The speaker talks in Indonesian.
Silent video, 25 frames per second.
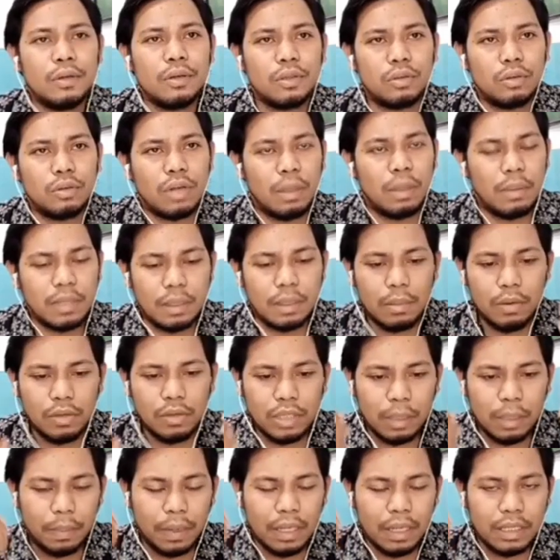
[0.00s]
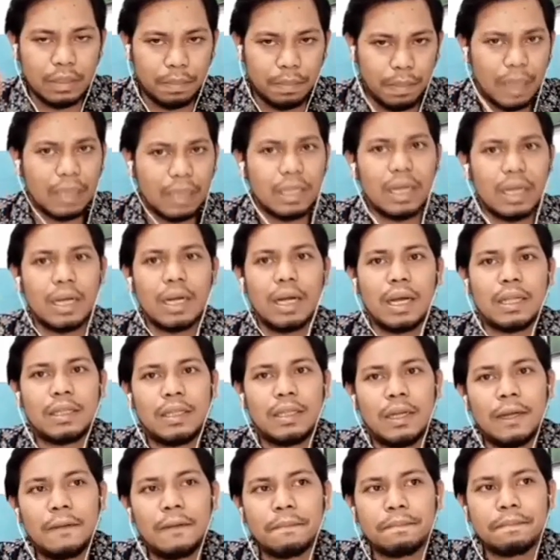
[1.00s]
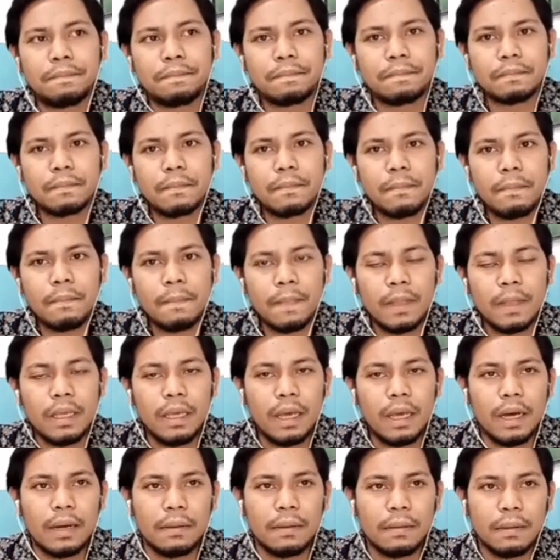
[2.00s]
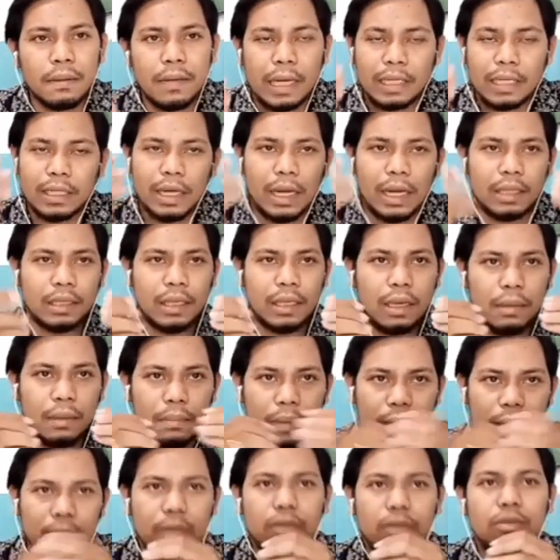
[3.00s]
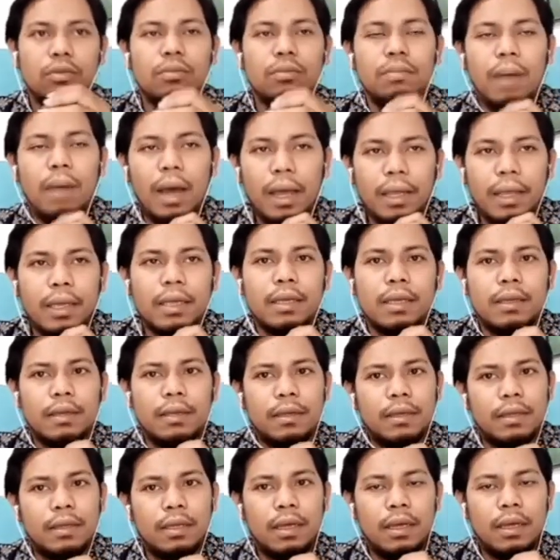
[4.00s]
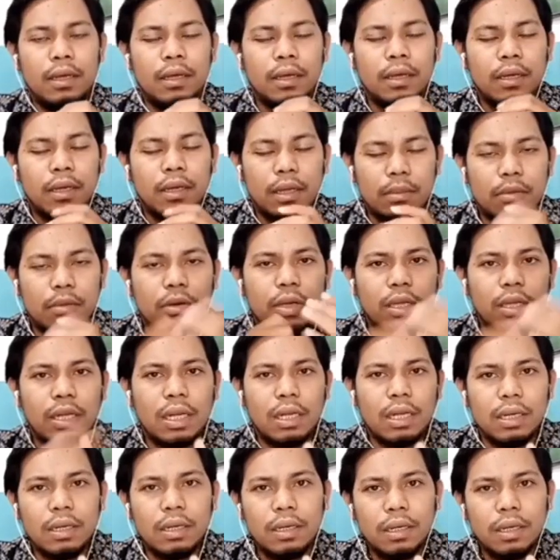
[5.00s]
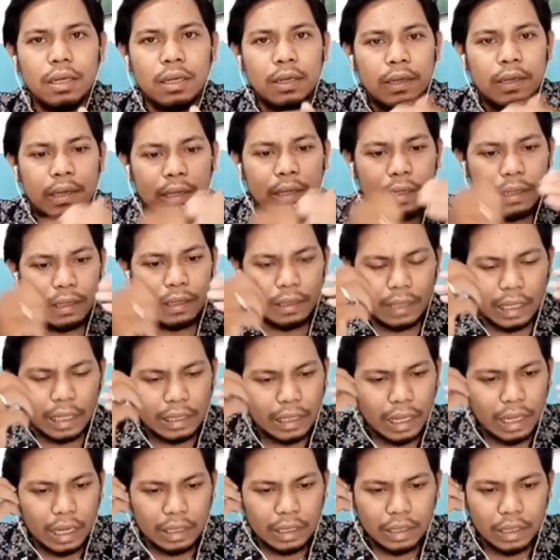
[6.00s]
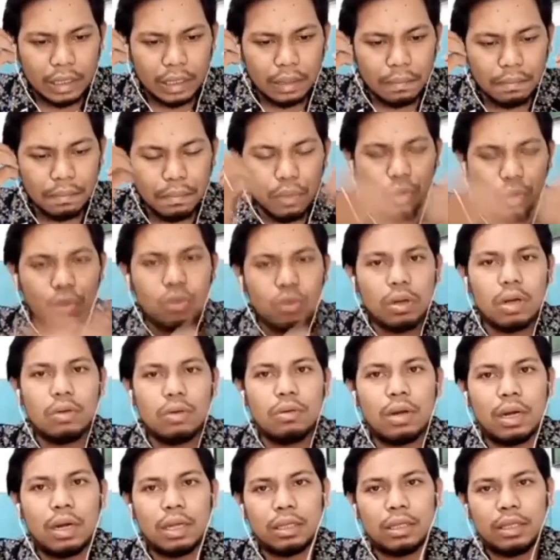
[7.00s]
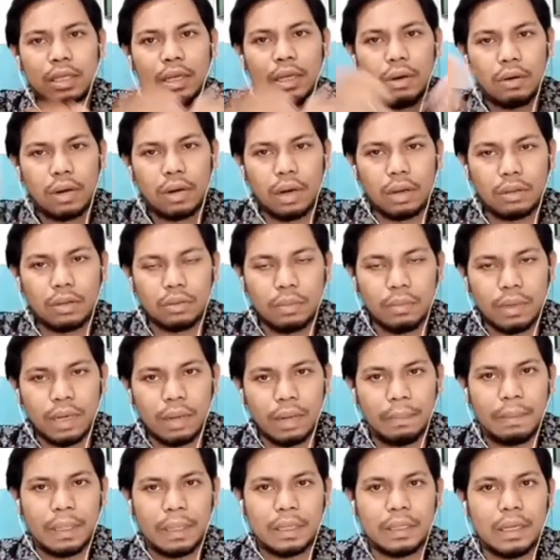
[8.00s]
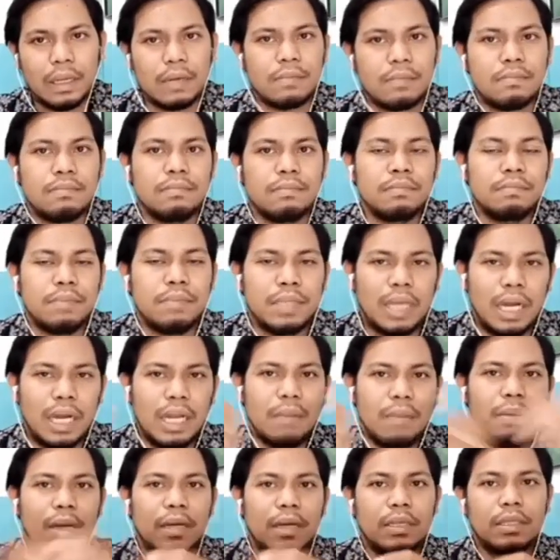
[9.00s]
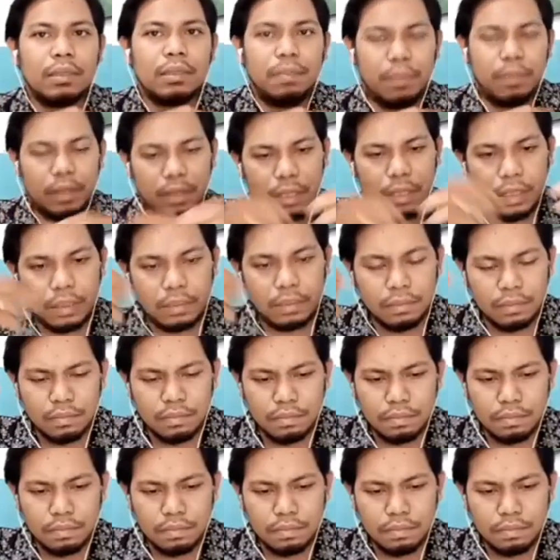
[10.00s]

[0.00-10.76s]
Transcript: untuk dia bisa mengucapkan sepatah kata yang kata-kata yang begitu baik ya kemungkinan kata-kata yang buruk keluar ketika orang itu mendapatkan penyaliban seperti